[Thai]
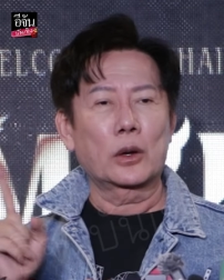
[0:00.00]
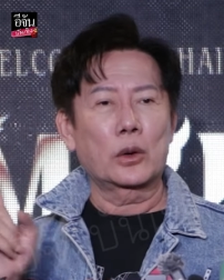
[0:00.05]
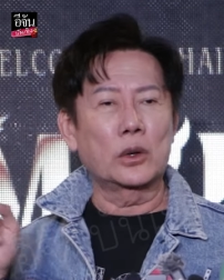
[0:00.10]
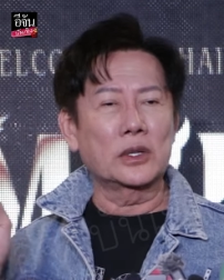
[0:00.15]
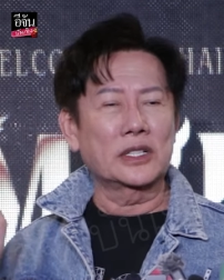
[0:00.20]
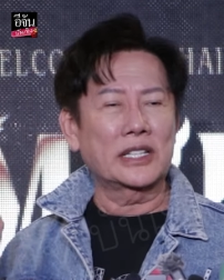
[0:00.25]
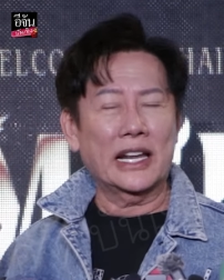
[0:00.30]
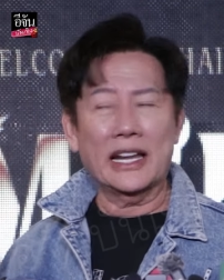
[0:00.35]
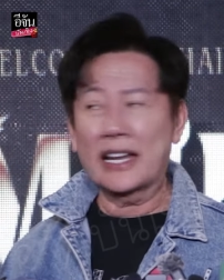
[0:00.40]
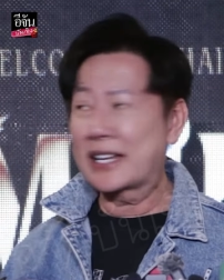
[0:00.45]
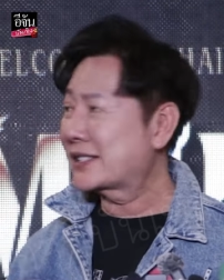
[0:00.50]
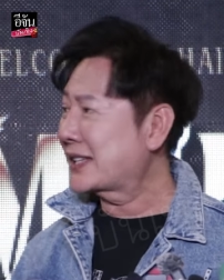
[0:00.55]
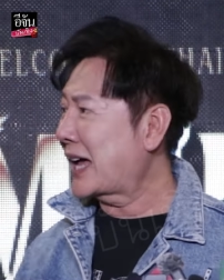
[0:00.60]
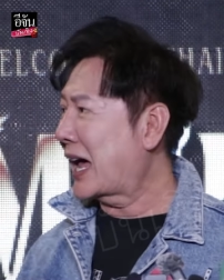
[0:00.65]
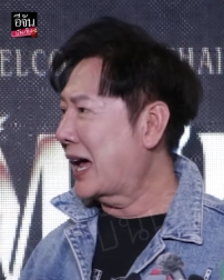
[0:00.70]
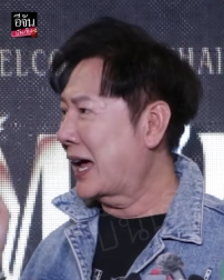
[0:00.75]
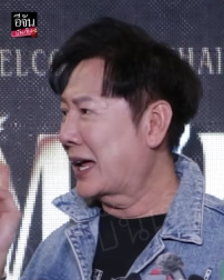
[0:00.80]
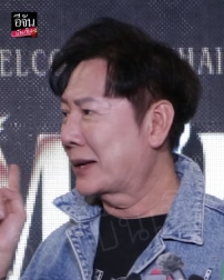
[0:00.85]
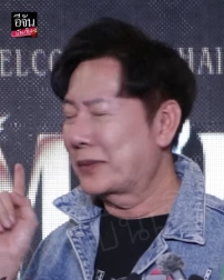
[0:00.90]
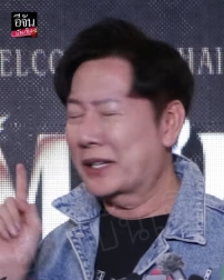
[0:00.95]
คุณเทเลซ่า
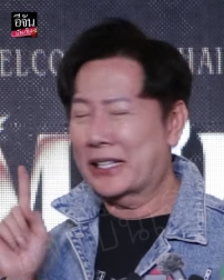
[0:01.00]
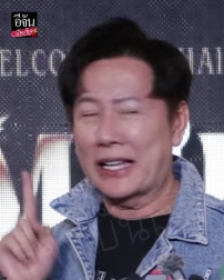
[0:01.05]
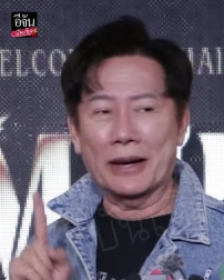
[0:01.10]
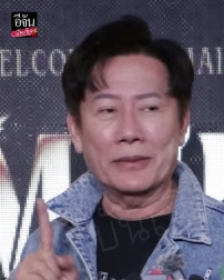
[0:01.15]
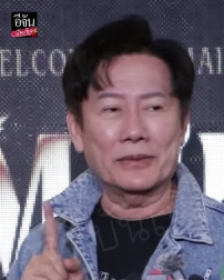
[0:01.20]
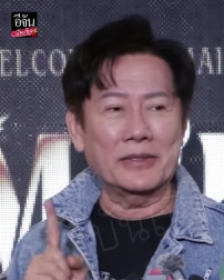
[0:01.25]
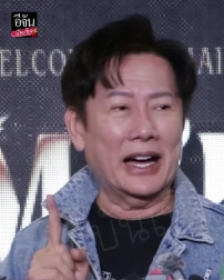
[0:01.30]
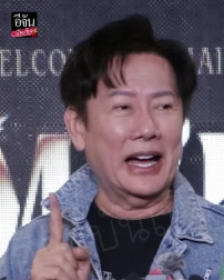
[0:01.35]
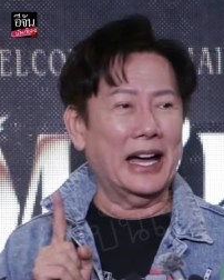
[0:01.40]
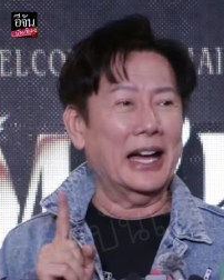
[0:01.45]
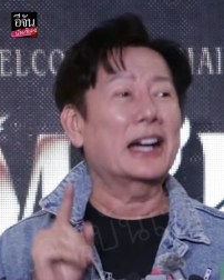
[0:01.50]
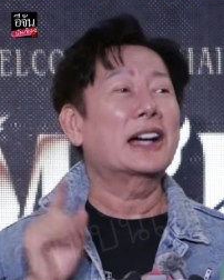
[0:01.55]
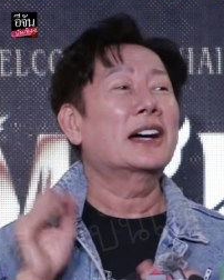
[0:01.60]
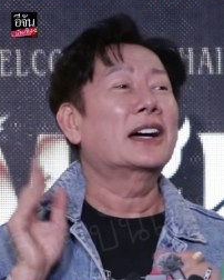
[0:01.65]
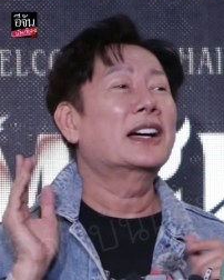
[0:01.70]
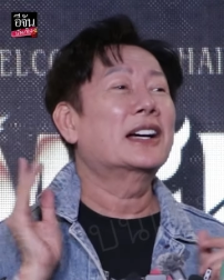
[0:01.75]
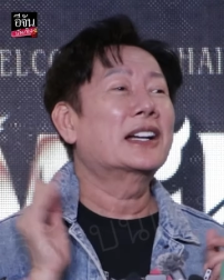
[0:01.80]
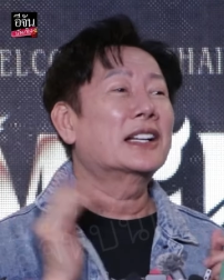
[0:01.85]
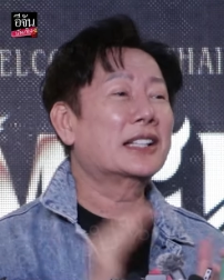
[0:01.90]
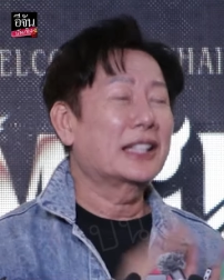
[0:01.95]
หันไปถามว่า
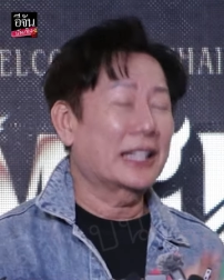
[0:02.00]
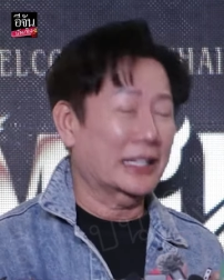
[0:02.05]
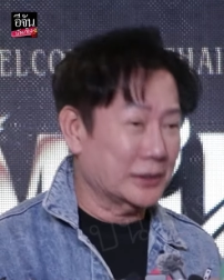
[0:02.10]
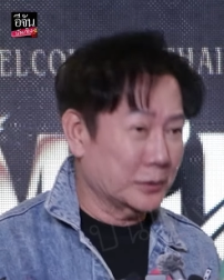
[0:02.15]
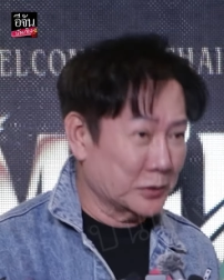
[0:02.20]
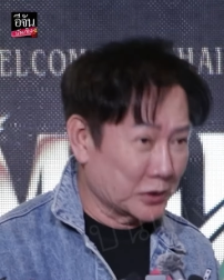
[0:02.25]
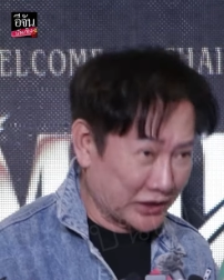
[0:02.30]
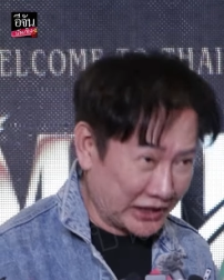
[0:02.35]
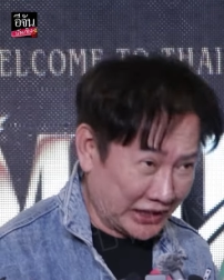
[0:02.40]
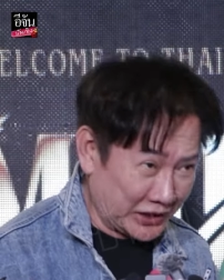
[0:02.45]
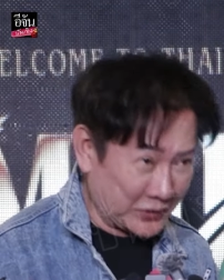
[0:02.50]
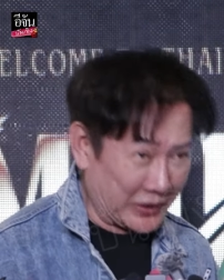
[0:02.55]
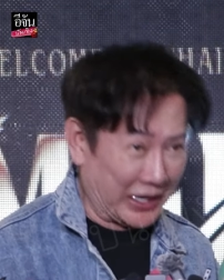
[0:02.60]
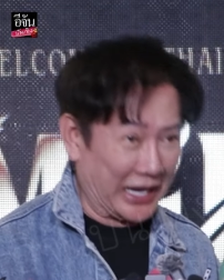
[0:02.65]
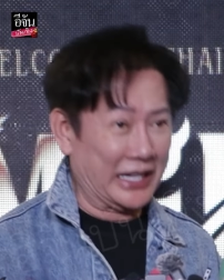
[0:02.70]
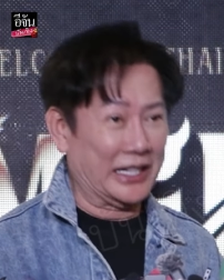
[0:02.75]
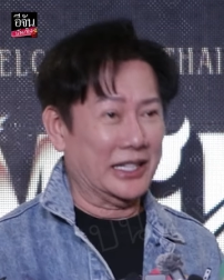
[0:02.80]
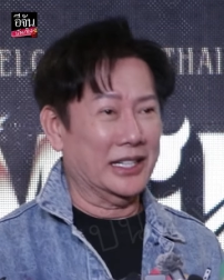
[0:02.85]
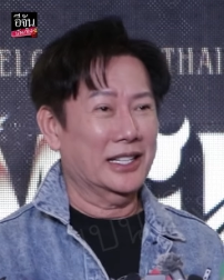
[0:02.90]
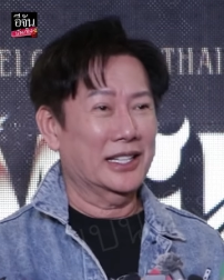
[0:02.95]
รัฐมนตรีอยู่ไหน